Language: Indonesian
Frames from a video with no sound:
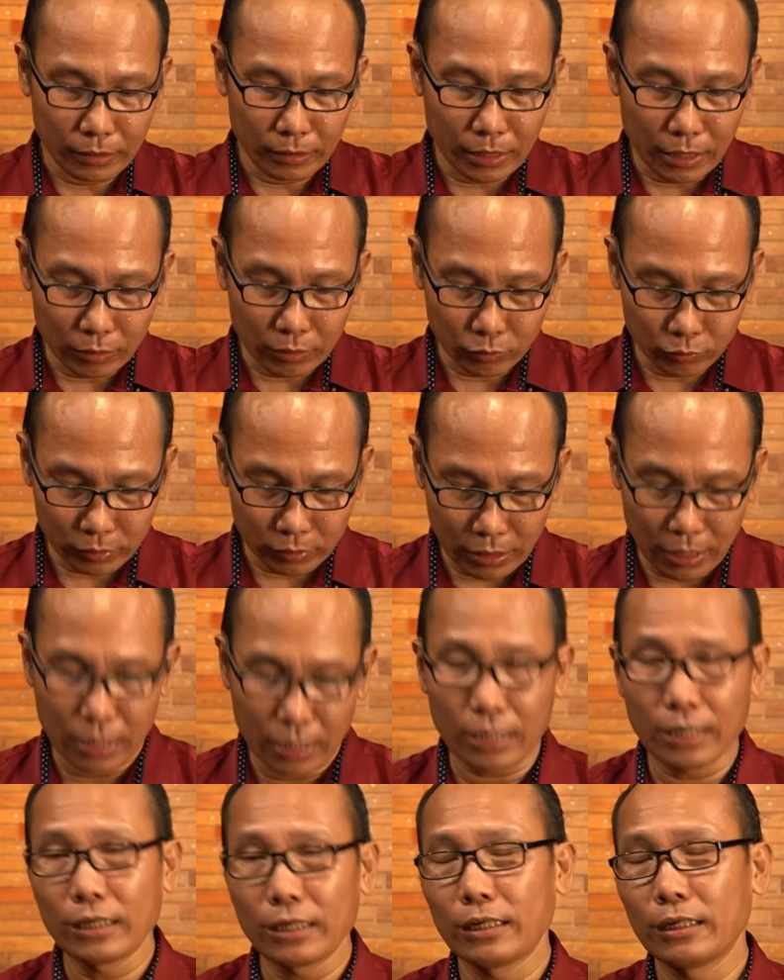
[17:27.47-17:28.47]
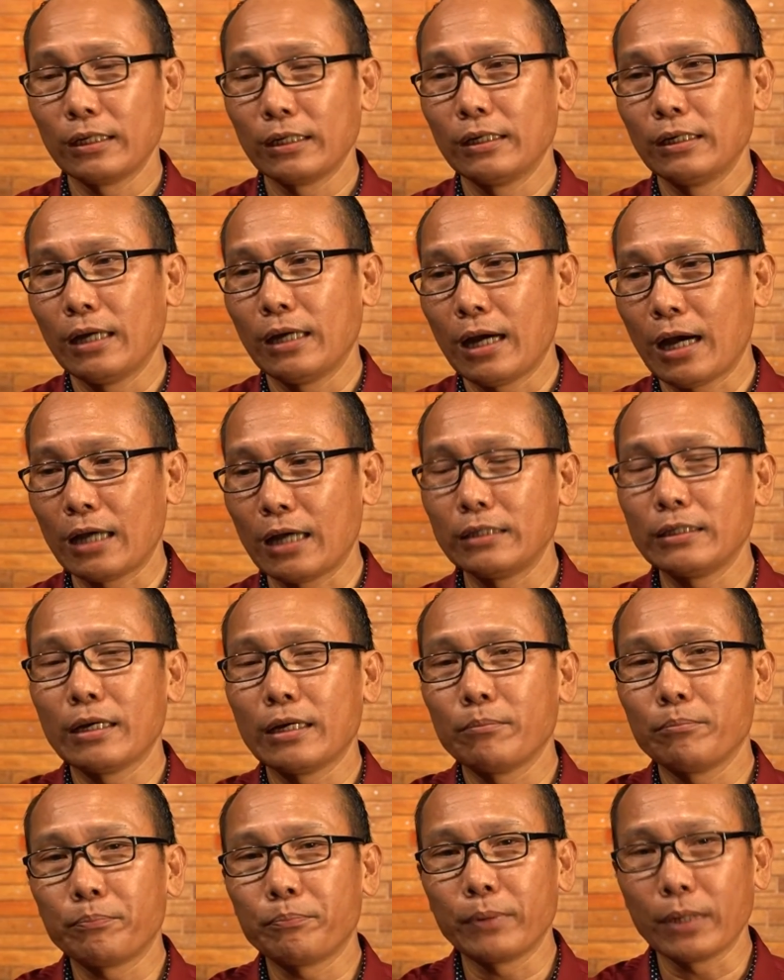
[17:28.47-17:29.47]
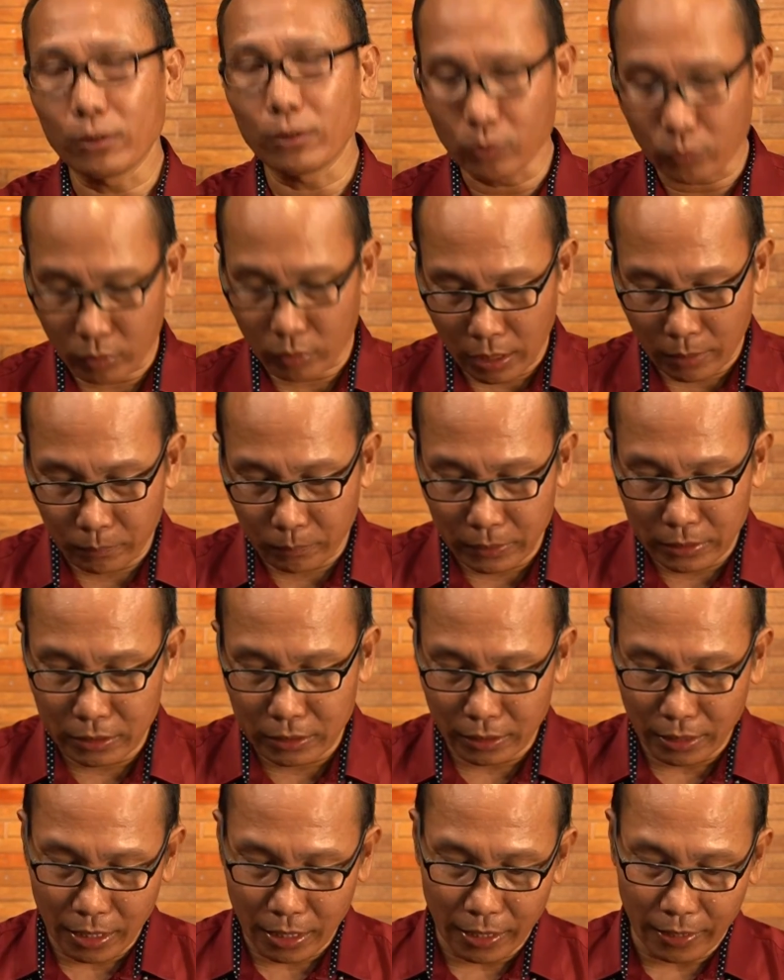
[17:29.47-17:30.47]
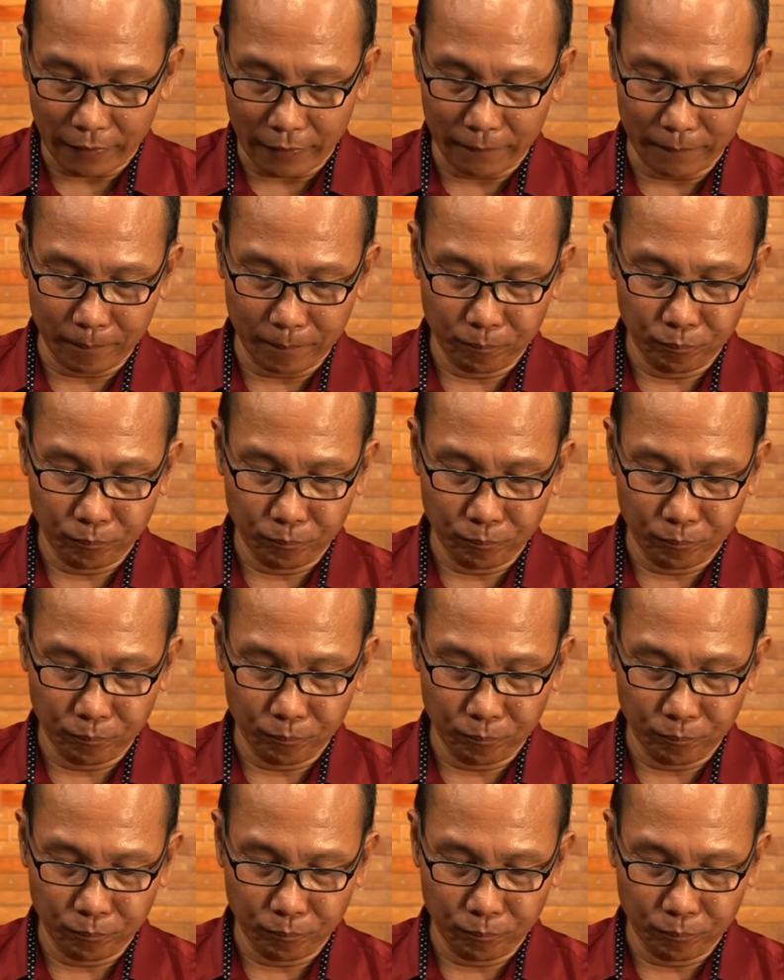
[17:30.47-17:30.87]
Tidak susah, hanya perlukan penyerahan.